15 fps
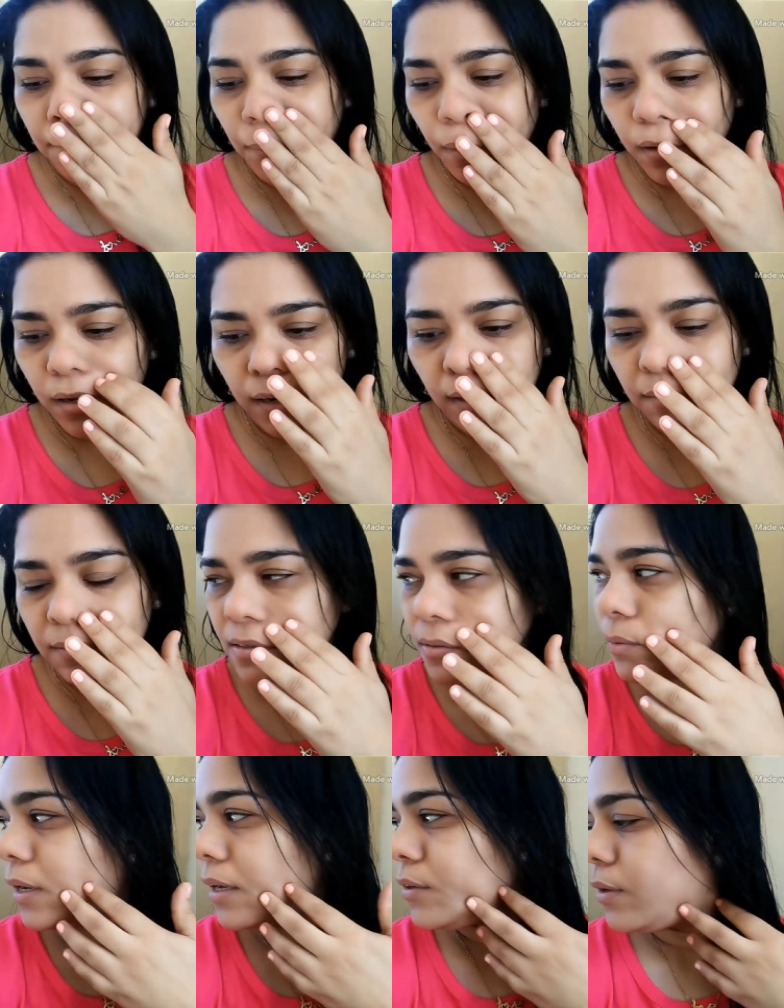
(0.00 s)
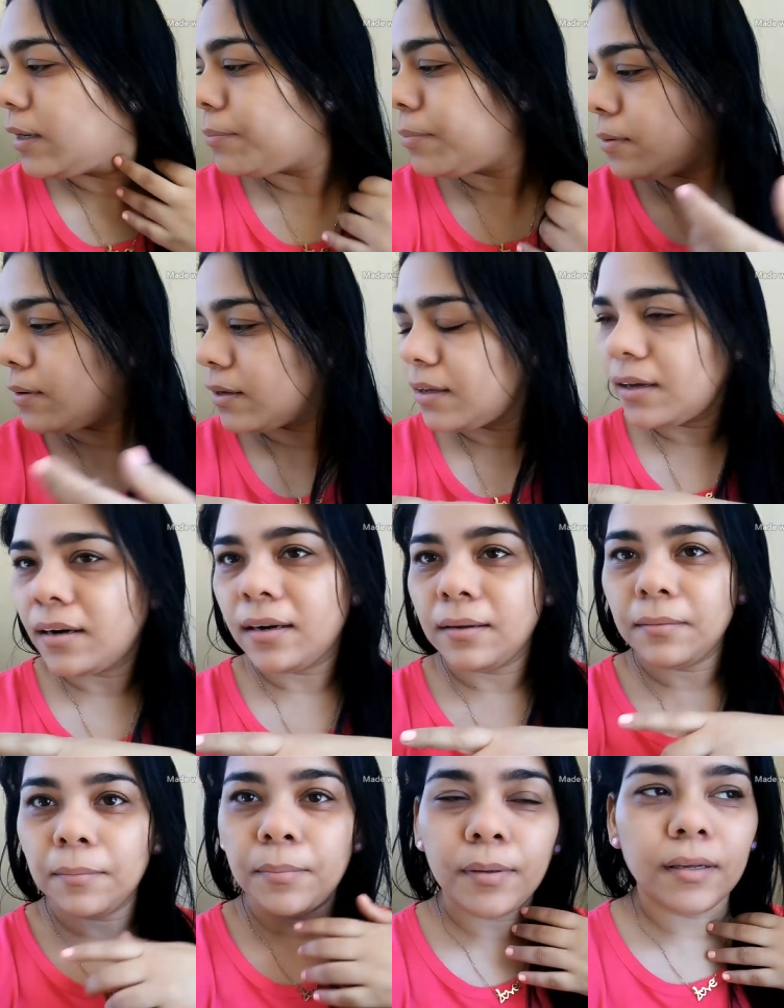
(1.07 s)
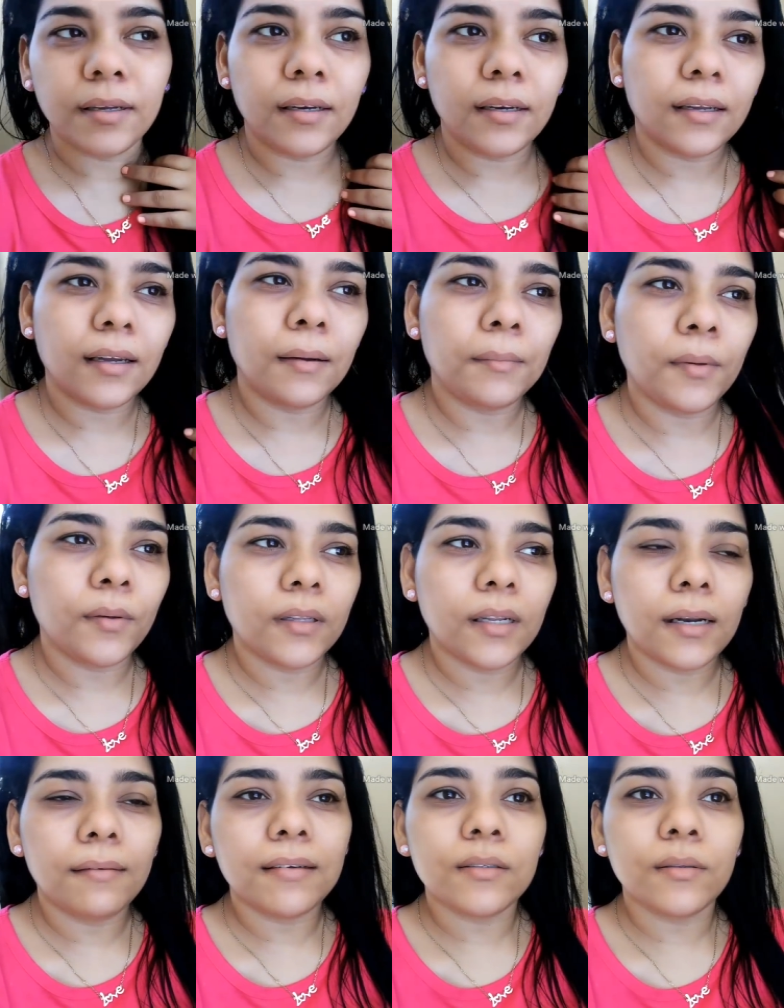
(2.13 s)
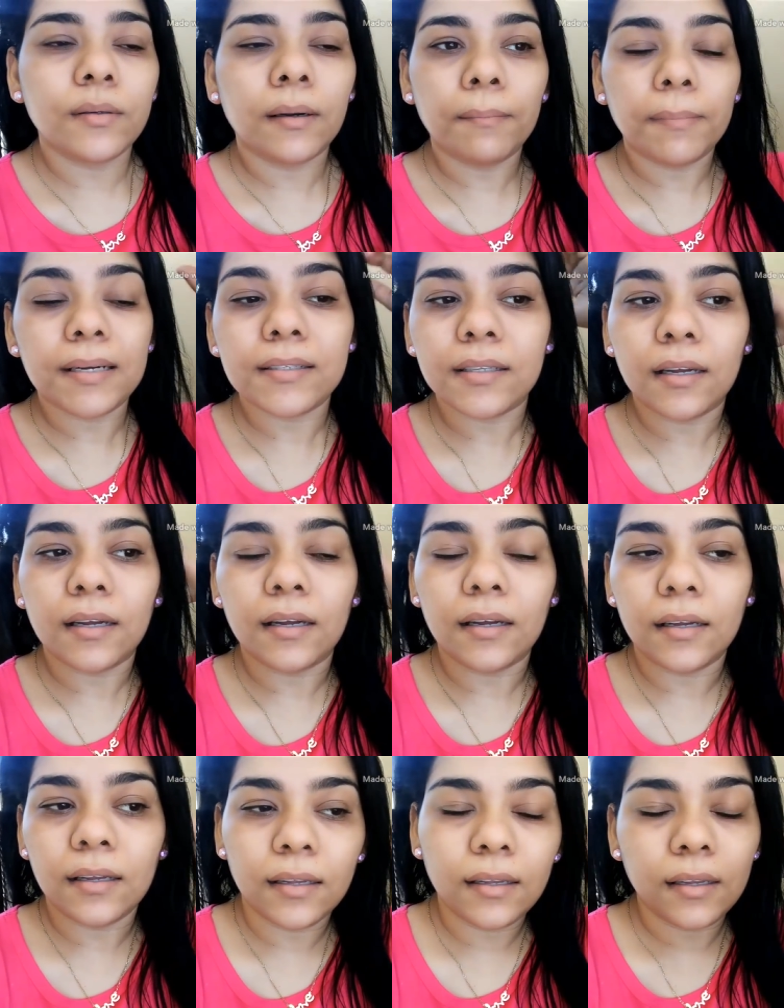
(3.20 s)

Porque la basura yo la pongo aquí arriba porque el camión de la basura pasa